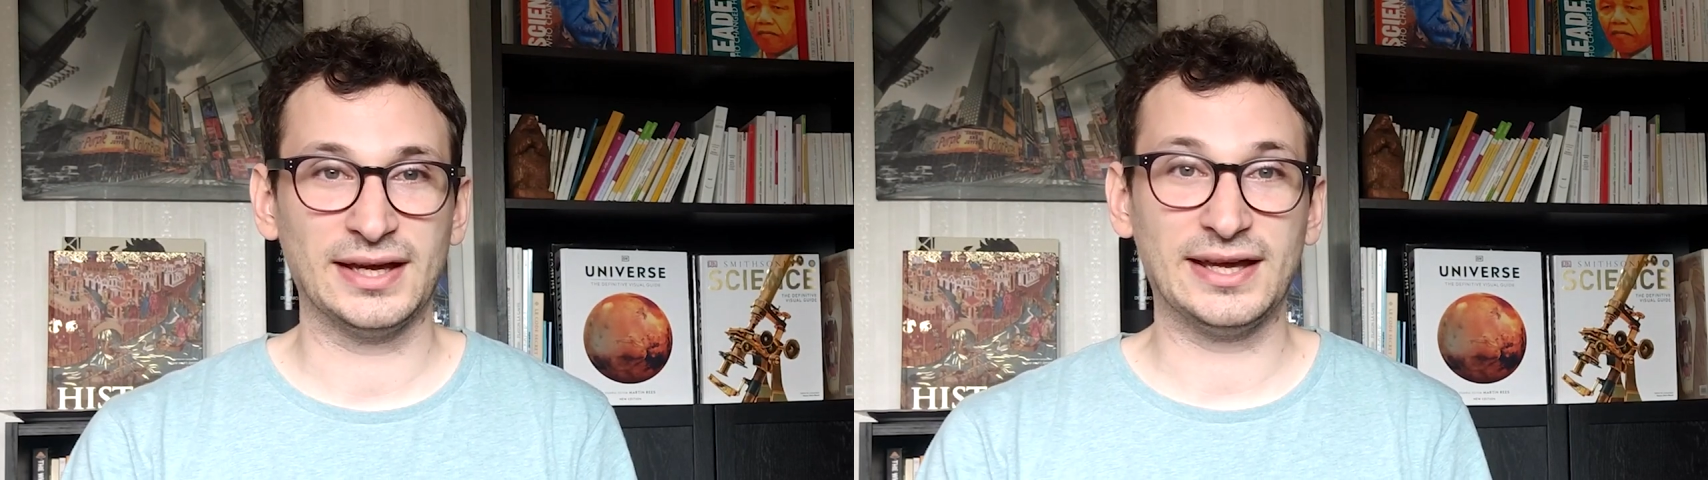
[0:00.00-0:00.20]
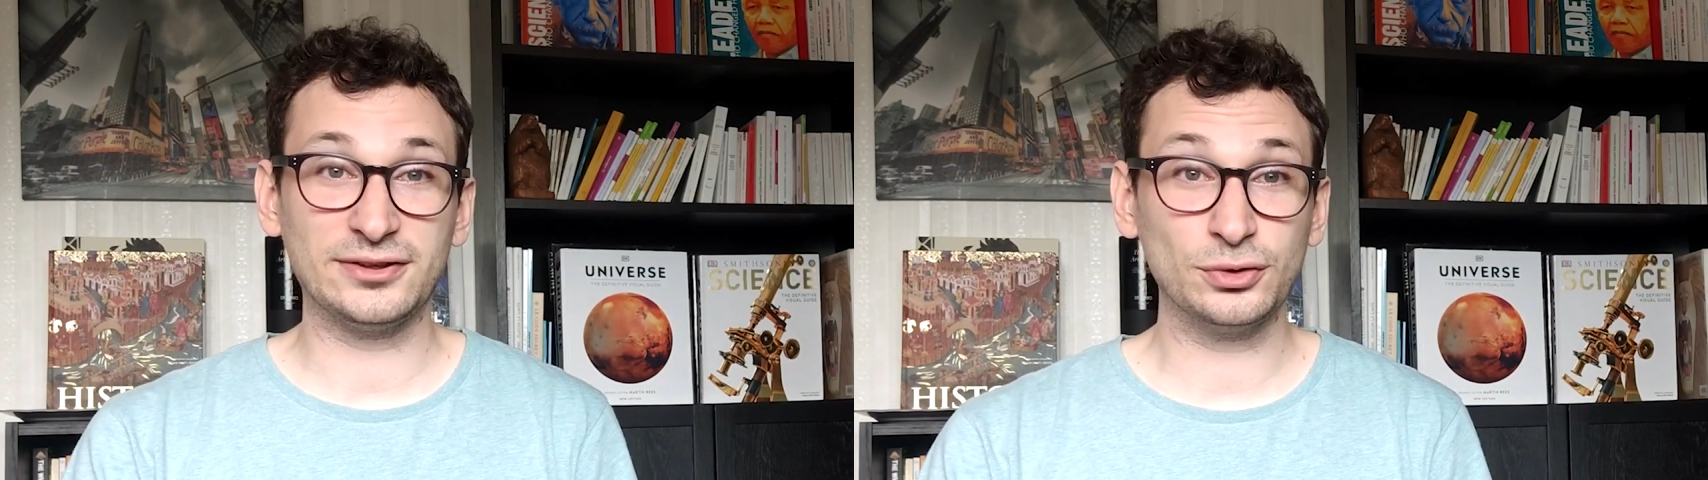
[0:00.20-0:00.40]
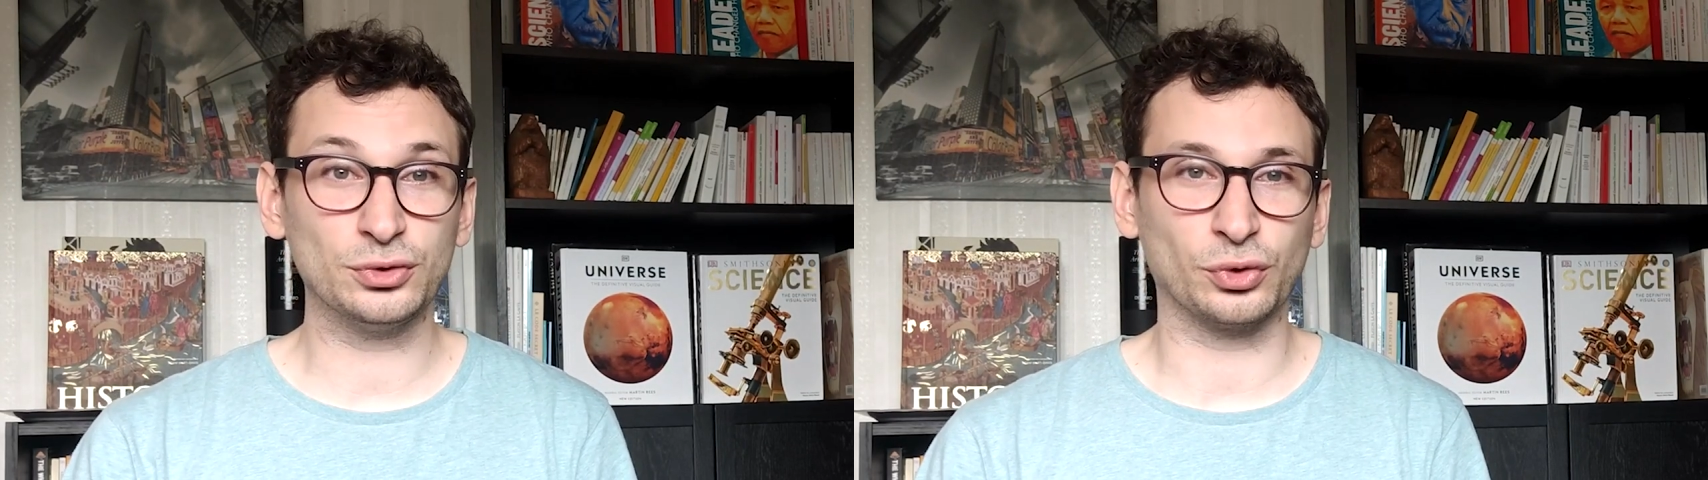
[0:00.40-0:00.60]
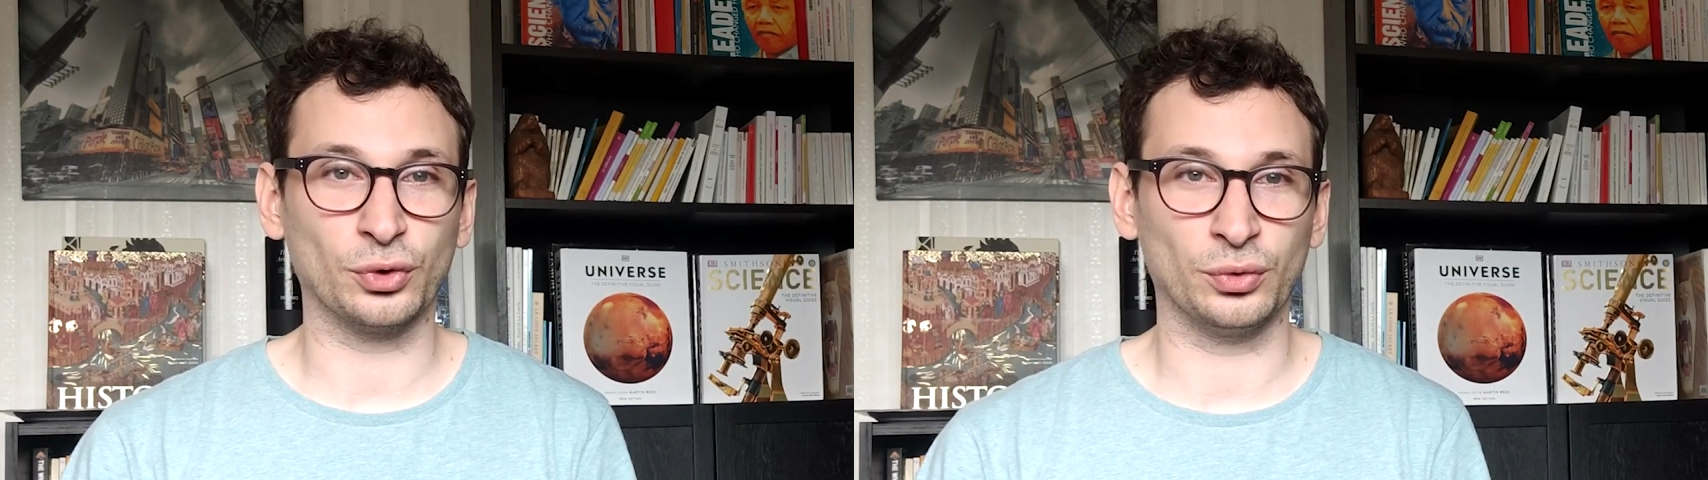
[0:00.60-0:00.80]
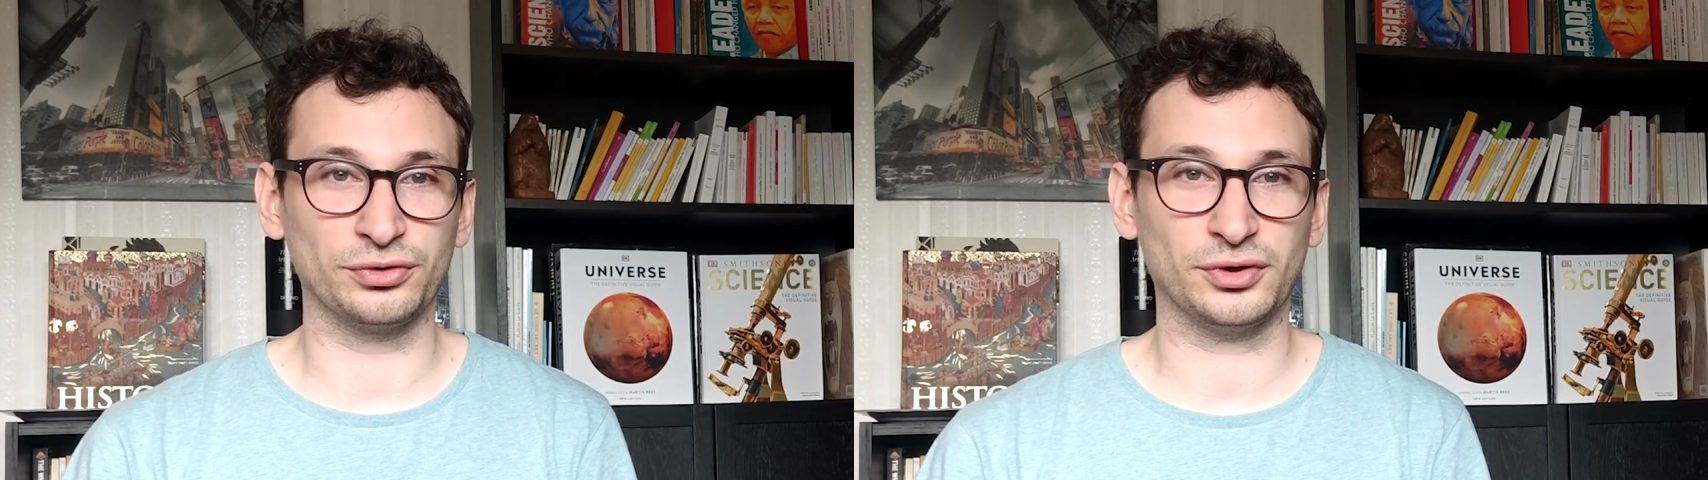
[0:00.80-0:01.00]
Est-ce que notre
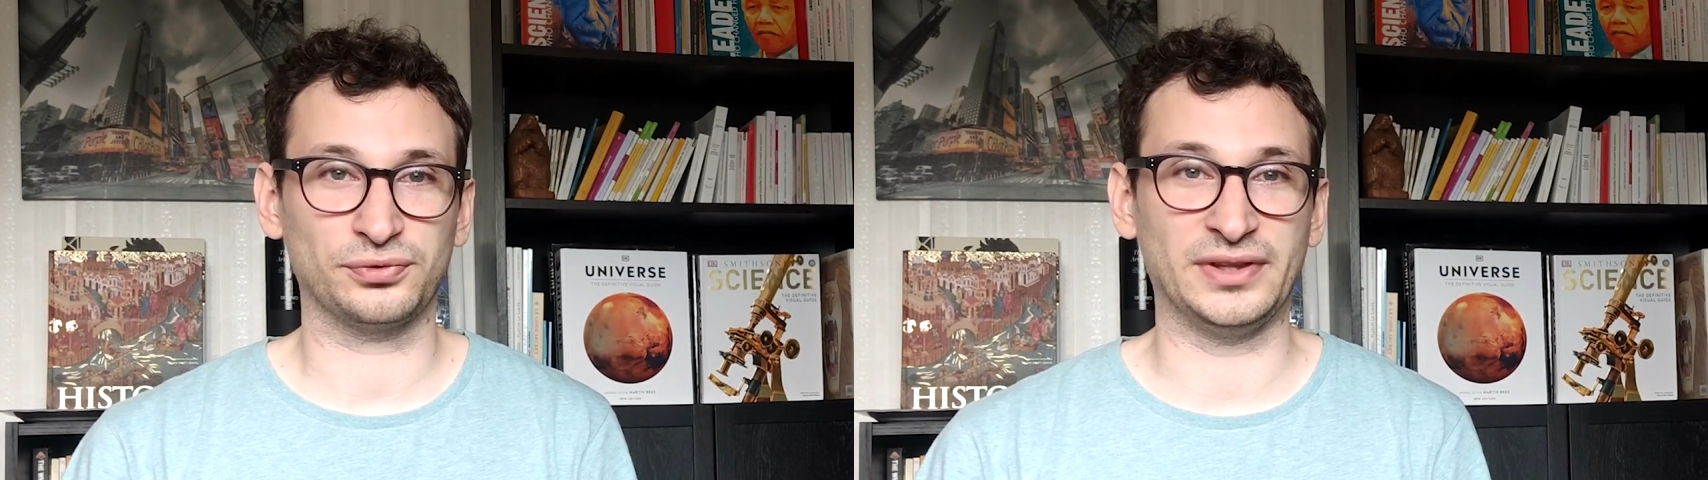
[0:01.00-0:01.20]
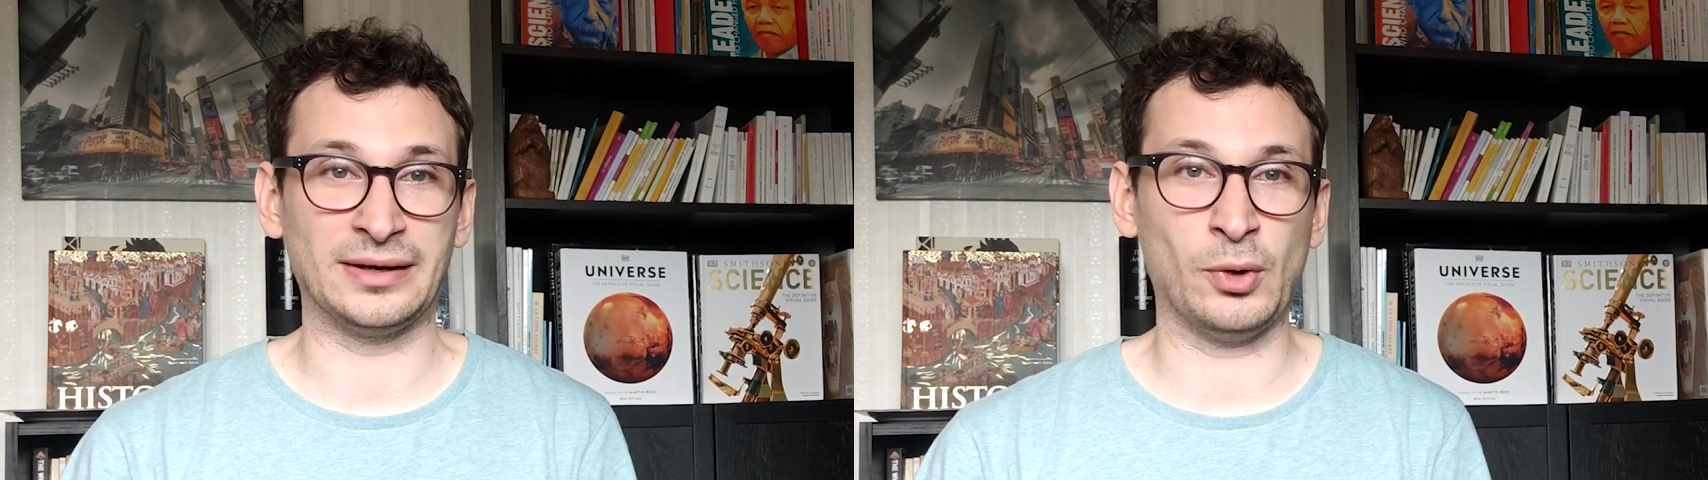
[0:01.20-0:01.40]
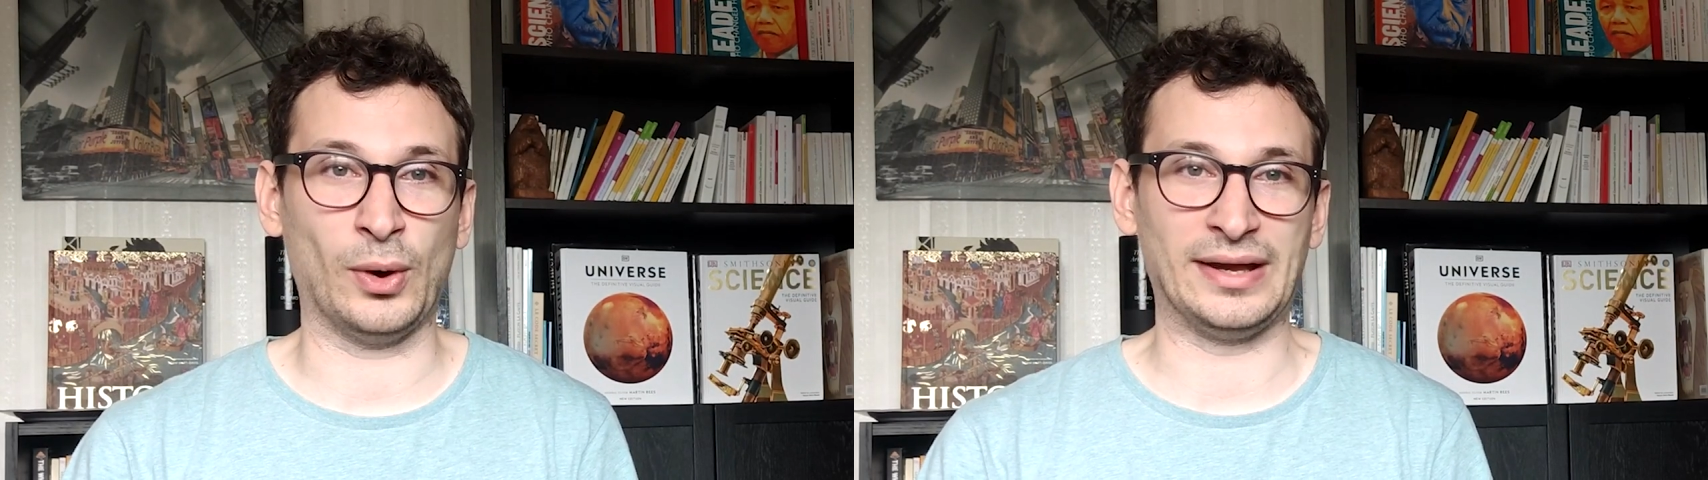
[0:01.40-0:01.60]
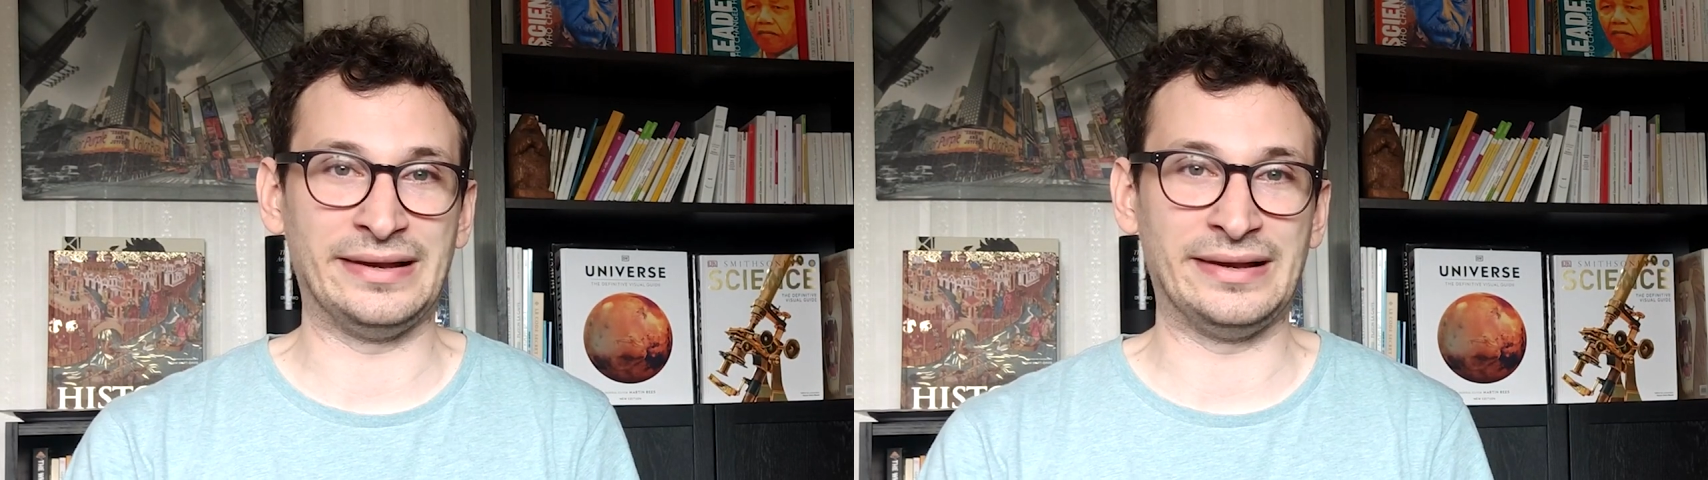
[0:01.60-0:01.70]
conscience finalement